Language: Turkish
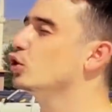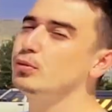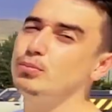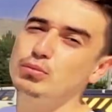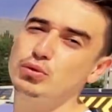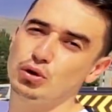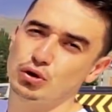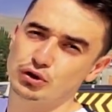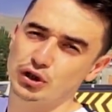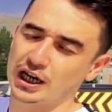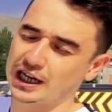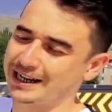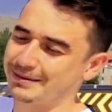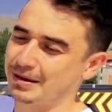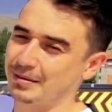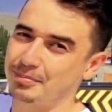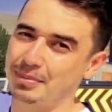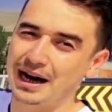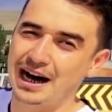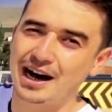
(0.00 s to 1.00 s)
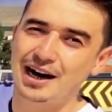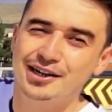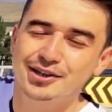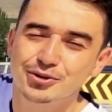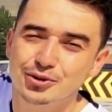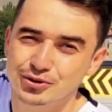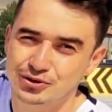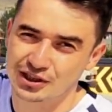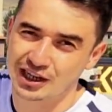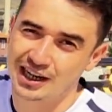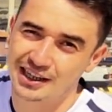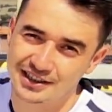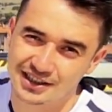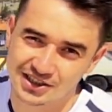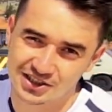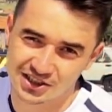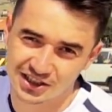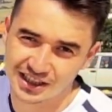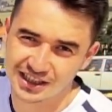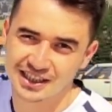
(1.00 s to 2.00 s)
da araba. Bağırıyor
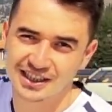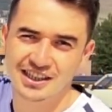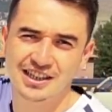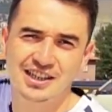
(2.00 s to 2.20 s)
sadece.